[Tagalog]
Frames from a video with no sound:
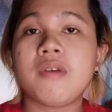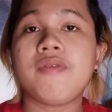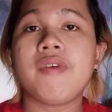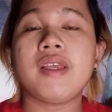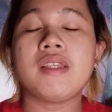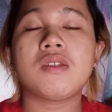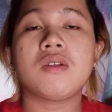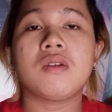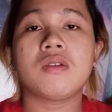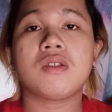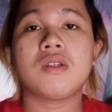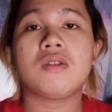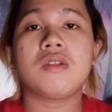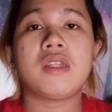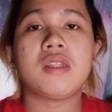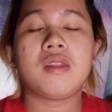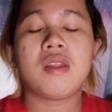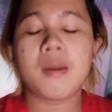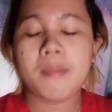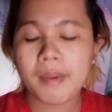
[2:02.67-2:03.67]
my face also
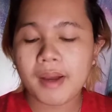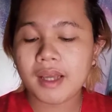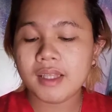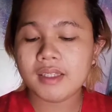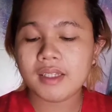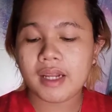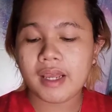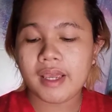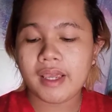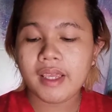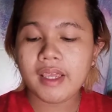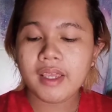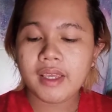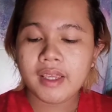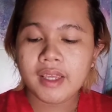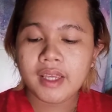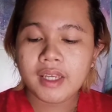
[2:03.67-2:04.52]
that napaka-dry.